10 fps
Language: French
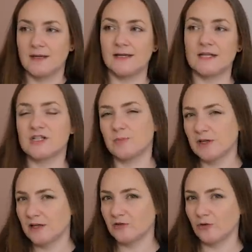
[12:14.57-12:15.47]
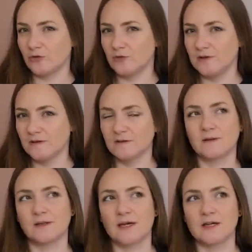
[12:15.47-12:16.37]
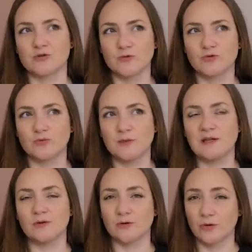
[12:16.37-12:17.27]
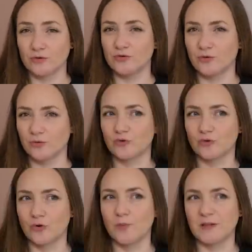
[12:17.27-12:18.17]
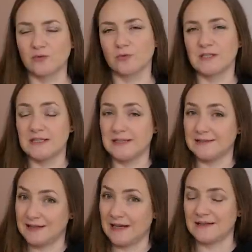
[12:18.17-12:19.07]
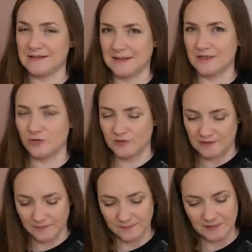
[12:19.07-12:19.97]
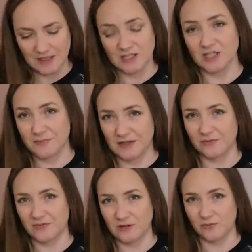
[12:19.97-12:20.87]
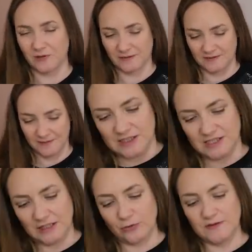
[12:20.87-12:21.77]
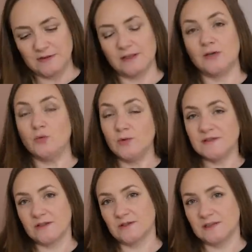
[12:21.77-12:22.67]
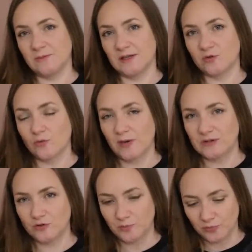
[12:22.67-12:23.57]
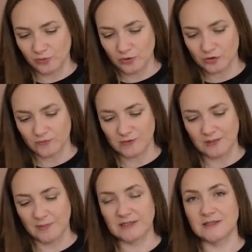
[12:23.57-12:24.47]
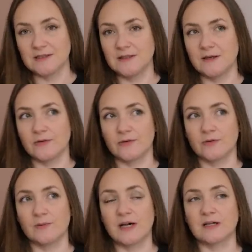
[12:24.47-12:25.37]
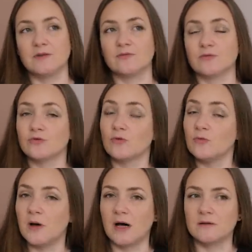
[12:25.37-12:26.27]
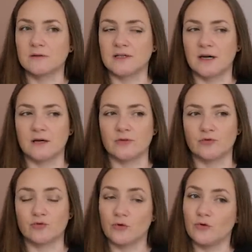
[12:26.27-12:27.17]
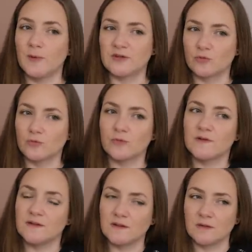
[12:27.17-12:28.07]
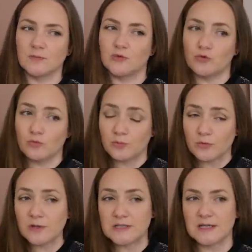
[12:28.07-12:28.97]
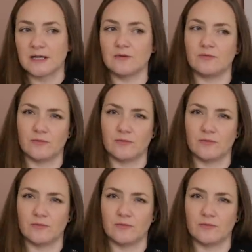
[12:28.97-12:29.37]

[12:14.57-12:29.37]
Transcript: Là, j'ai pris un 38 car je me suis euh, rendu compte sur le patron qu'il était assez ajusté. Et j'ai bien fait de faire ça. J'ai retiré 8 cm au bas du pull. Je voulais pas qu'il euh, m'arrive trop bas, car sur le patron, c'est un sous-pull qui arrive